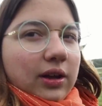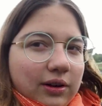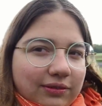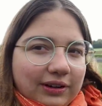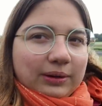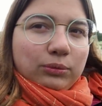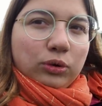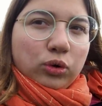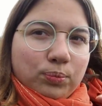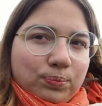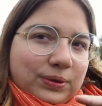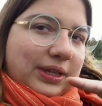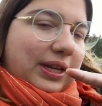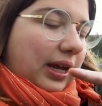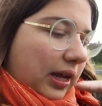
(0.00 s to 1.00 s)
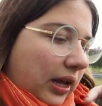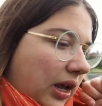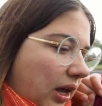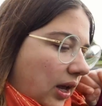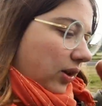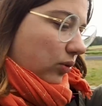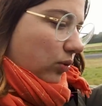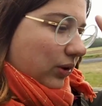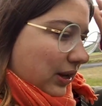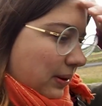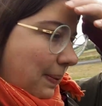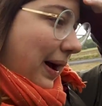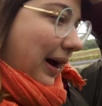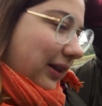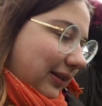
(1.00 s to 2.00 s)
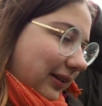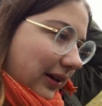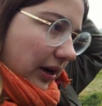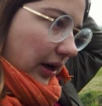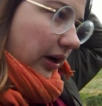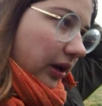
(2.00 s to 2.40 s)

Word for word: vraiment au pied du par train.